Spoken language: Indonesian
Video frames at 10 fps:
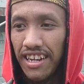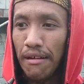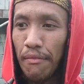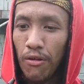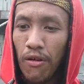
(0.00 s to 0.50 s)

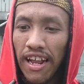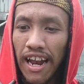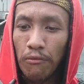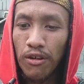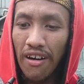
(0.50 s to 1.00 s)
Nama aku
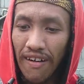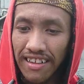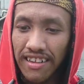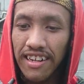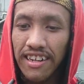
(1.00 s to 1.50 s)
adalah Abu
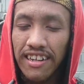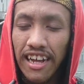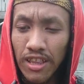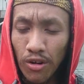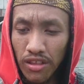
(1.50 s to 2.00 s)
Nawas. Bang.
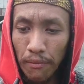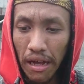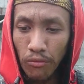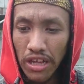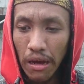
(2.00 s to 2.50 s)
Dan terus nama
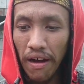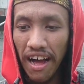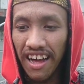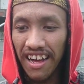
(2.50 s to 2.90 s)
kamu siapa?